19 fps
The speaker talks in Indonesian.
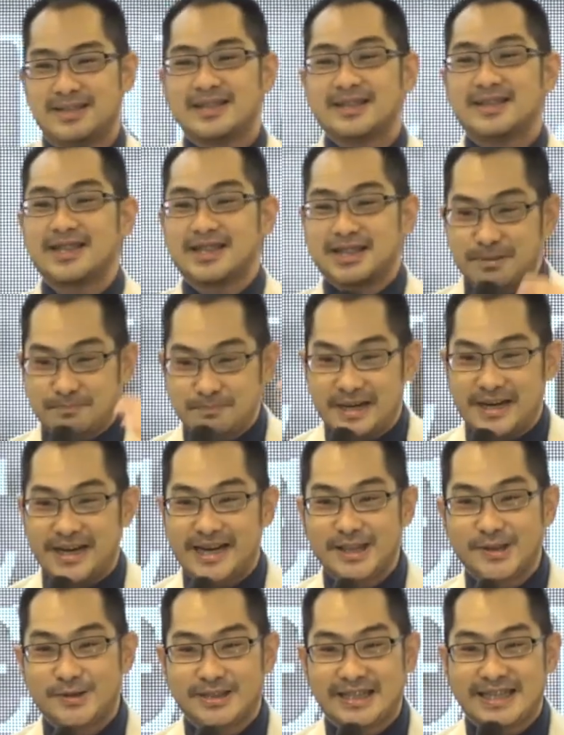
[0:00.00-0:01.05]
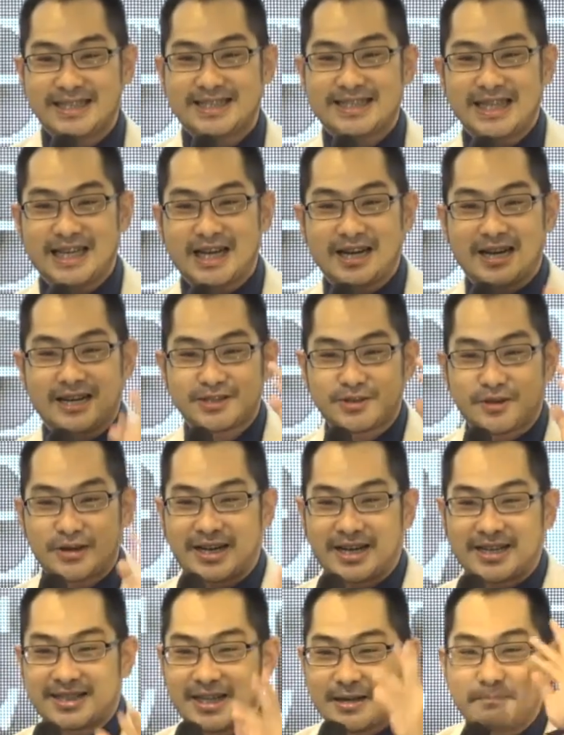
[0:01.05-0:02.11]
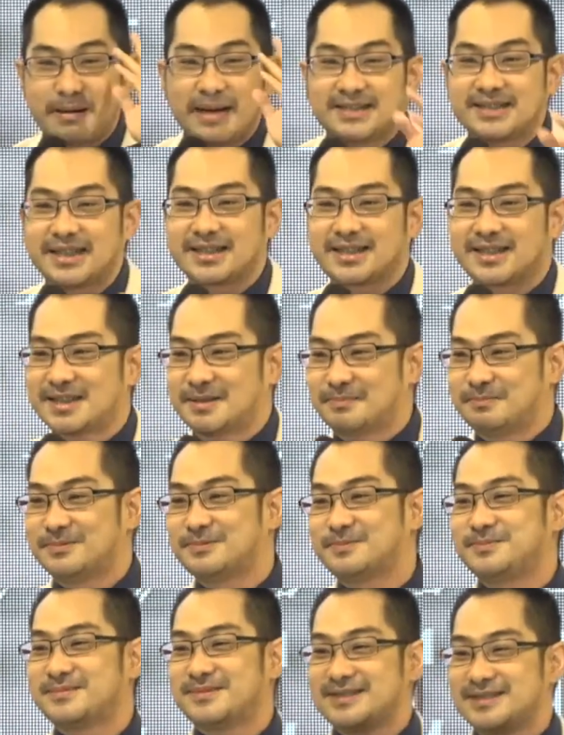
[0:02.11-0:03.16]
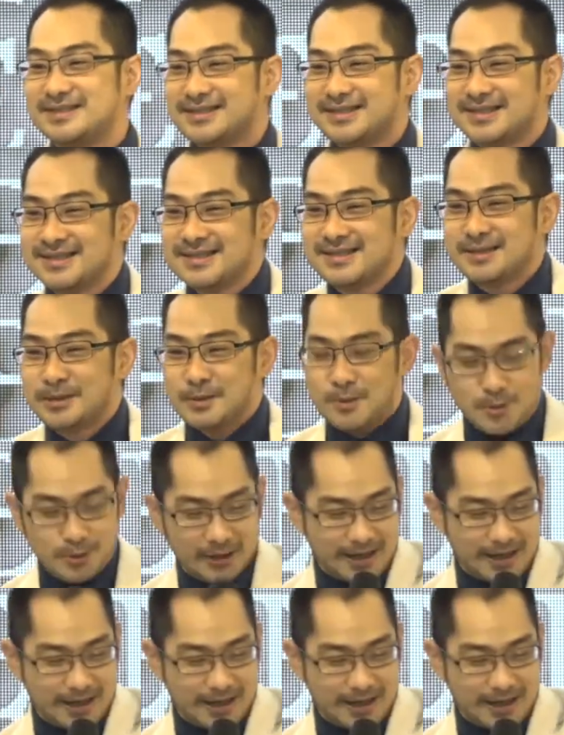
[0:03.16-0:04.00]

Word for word: Tetap ya Indonesia toiletnya becek tetap Udah